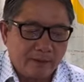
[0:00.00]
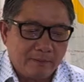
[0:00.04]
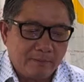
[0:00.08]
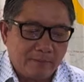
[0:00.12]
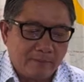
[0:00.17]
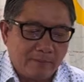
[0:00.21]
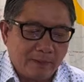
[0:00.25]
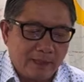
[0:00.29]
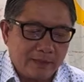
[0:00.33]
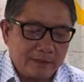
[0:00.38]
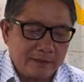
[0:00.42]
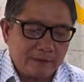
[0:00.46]

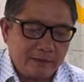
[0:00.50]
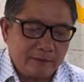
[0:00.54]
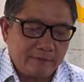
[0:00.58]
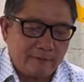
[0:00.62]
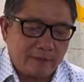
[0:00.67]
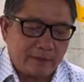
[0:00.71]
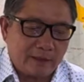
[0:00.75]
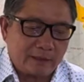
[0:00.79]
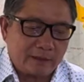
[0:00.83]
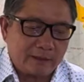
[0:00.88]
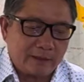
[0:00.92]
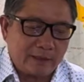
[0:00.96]
mà chư
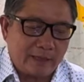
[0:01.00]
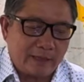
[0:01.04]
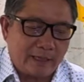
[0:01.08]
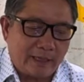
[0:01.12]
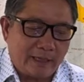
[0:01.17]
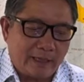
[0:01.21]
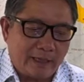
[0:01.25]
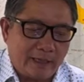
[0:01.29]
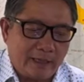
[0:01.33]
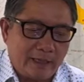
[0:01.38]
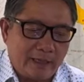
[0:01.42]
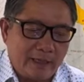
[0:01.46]
Phật
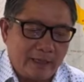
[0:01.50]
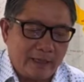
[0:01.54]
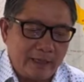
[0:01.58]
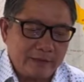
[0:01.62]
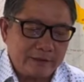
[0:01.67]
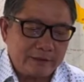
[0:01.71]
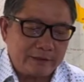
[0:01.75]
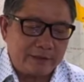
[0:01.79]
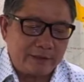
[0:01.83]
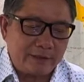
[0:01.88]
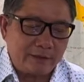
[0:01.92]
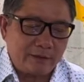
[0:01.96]
đã
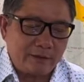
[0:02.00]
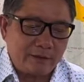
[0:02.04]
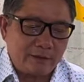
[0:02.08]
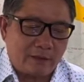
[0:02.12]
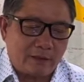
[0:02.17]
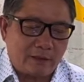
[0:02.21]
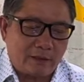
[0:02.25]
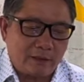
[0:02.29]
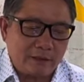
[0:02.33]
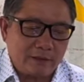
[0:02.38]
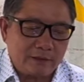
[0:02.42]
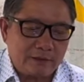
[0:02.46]
chỉ
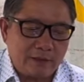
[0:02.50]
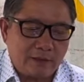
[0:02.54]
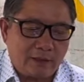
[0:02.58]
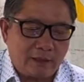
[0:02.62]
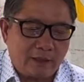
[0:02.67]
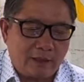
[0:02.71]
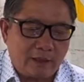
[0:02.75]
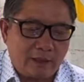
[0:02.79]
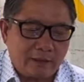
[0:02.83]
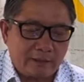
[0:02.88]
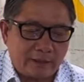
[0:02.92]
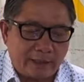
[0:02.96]
rõ cho